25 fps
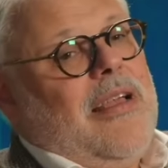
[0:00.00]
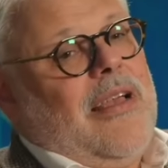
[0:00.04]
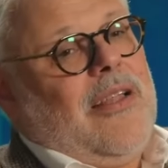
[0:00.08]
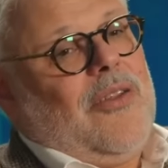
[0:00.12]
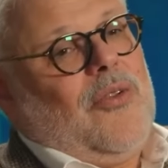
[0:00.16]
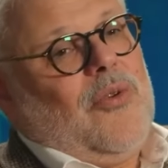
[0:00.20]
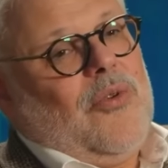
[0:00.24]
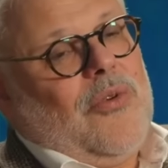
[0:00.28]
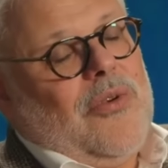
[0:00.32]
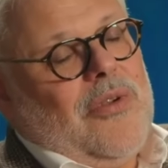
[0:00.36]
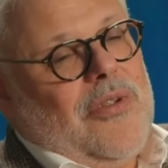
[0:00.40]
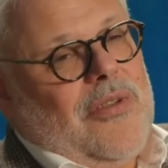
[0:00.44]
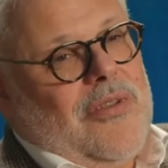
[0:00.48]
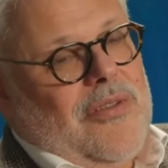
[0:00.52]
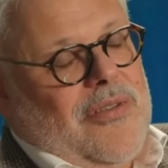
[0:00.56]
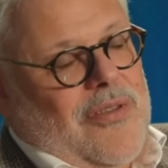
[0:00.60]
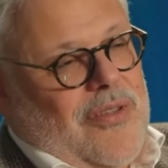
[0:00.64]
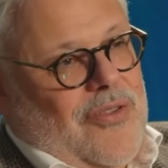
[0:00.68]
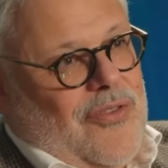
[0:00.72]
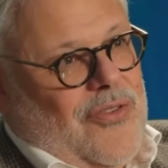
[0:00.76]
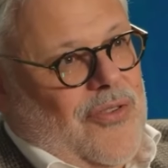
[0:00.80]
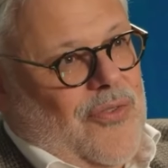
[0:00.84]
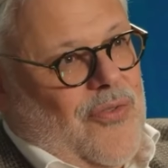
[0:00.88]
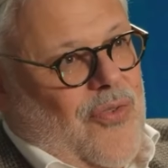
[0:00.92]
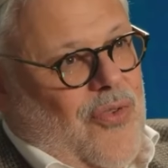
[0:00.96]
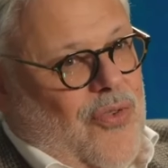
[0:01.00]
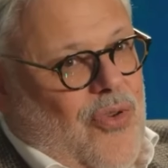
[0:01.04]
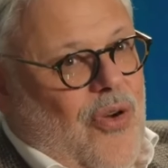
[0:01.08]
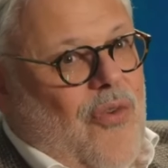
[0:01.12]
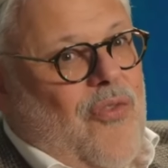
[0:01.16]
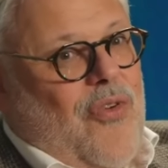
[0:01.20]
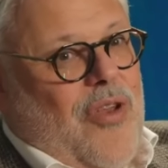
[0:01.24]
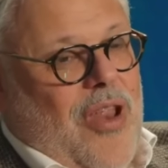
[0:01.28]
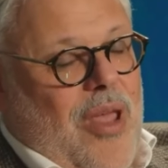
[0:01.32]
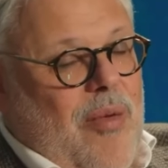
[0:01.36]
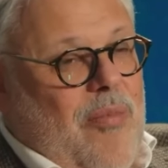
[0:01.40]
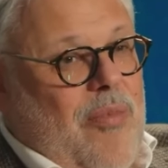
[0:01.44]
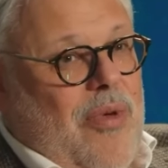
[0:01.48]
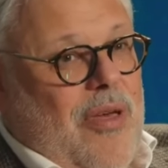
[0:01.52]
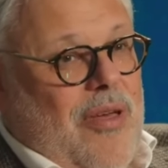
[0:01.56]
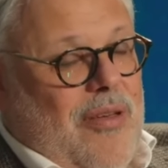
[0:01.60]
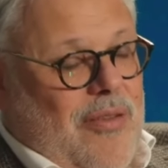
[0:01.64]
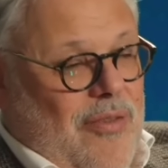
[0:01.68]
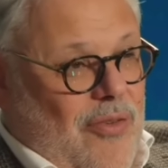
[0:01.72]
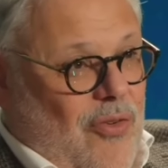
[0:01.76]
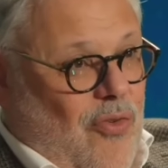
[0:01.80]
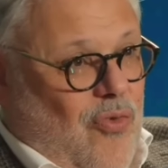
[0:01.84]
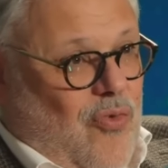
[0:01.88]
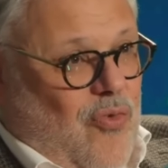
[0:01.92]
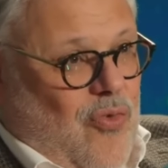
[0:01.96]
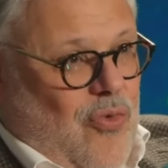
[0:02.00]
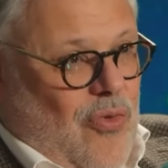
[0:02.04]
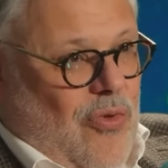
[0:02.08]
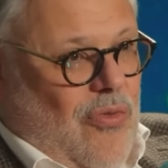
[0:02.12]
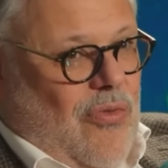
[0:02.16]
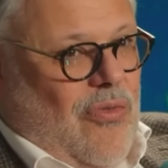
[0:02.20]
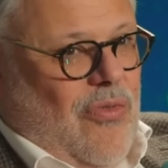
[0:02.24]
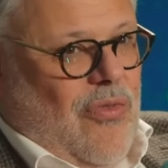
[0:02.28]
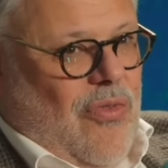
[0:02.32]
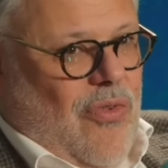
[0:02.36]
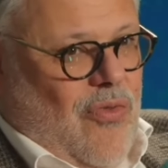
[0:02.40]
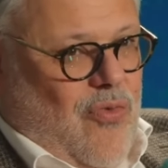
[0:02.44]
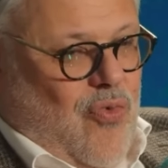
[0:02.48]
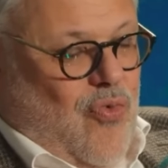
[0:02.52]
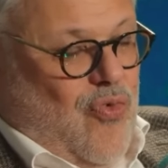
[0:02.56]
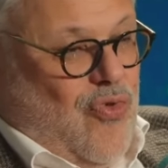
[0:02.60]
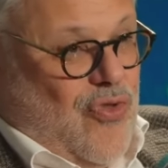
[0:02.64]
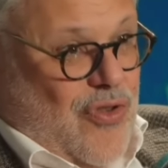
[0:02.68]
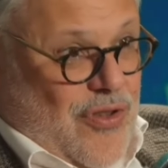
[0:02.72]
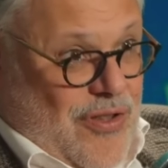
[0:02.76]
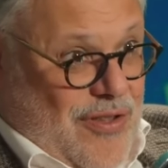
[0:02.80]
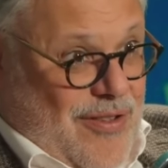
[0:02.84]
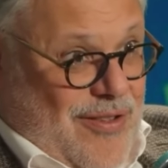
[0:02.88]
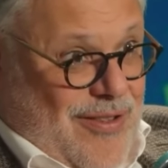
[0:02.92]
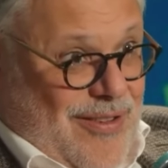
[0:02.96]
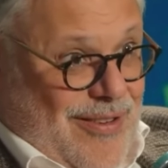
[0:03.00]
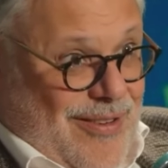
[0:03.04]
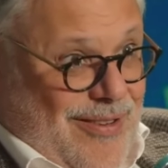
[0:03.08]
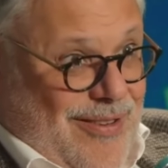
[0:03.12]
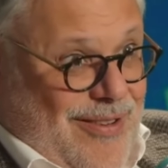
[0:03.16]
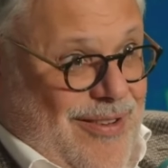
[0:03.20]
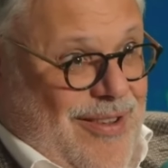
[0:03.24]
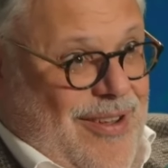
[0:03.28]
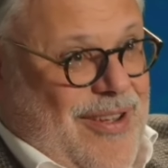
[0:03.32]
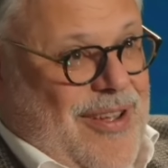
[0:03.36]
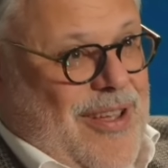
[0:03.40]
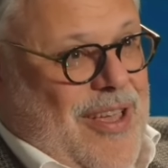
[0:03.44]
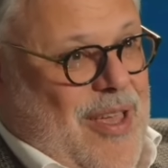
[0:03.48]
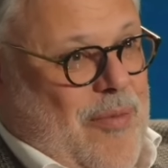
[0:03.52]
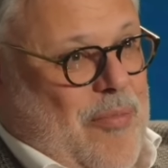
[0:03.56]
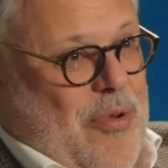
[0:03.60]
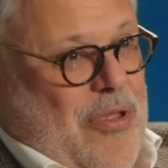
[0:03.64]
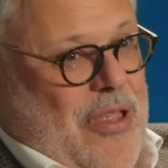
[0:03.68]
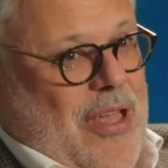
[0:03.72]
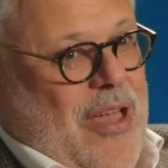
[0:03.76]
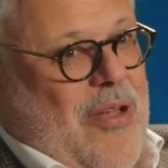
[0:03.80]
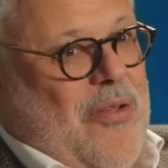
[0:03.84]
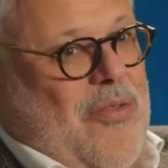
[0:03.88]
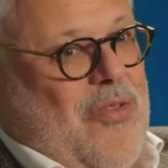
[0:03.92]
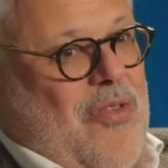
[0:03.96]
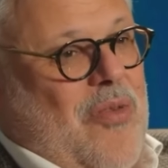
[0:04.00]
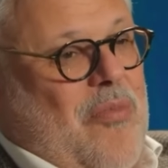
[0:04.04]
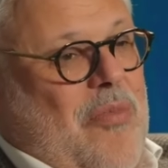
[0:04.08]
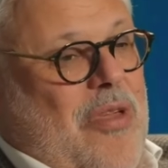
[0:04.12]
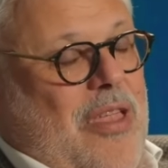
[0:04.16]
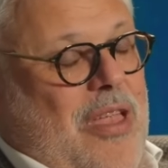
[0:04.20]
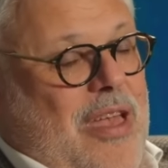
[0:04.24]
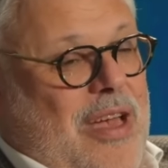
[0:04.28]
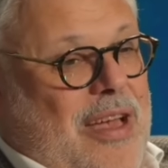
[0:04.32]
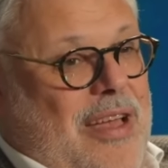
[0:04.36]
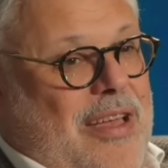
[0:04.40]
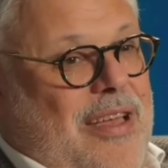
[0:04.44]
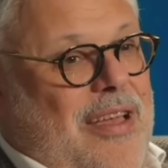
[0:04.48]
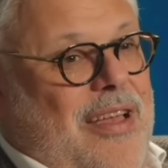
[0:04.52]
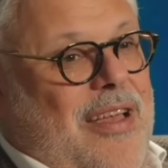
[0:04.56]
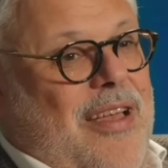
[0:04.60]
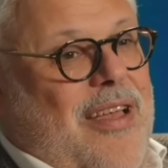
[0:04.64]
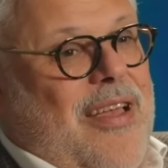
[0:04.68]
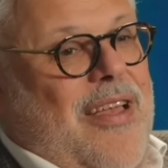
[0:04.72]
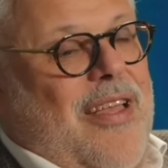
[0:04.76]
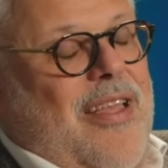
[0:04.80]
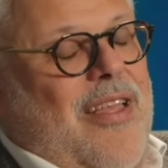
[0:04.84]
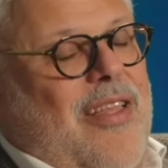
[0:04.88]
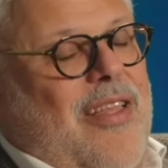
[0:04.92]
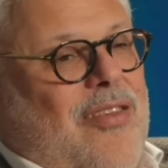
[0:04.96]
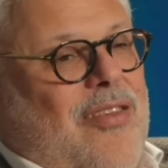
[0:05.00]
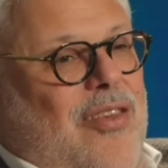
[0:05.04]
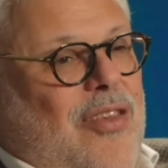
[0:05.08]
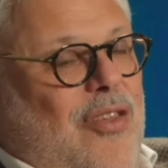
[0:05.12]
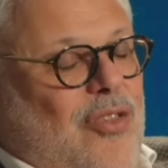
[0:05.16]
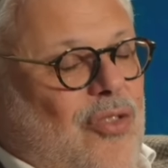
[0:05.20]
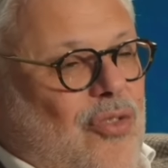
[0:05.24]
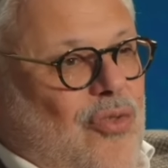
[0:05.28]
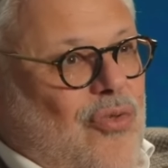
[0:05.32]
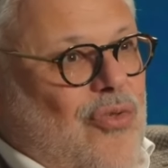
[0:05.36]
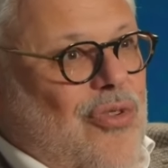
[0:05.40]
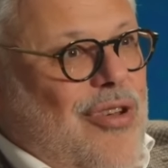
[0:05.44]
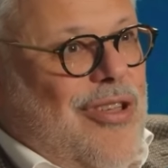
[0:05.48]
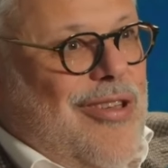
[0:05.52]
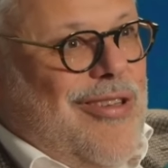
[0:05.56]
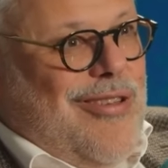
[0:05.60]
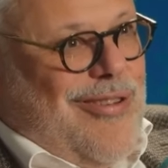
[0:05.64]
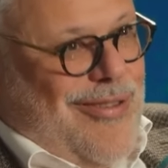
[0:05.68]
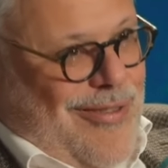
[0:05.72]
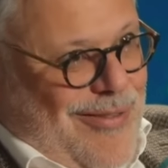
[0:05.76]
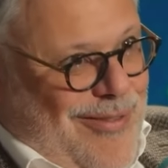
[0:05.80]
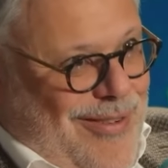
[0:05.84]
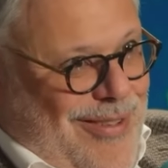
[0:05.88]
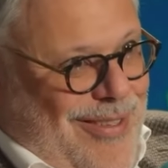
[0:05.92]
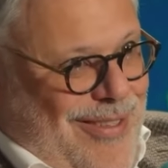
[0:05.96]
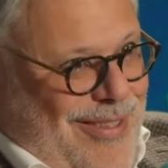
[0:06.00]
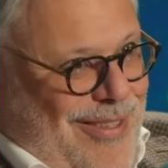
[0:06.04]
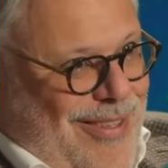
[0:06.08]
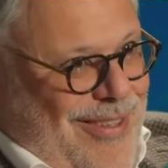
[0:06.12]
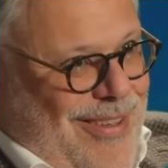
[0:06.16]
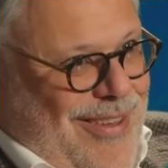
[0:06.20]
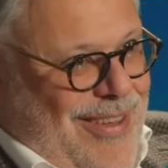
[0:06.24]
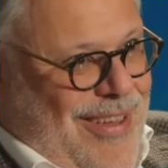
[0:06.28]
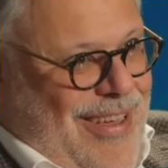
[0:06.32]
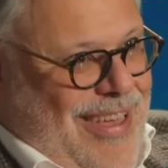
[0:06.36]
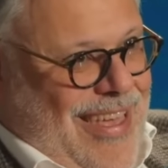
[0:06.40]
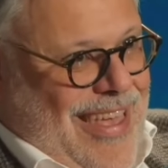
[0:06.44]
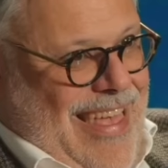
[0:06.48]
которые, значит, все время в, в ужасе и пытаются меня цензурировать.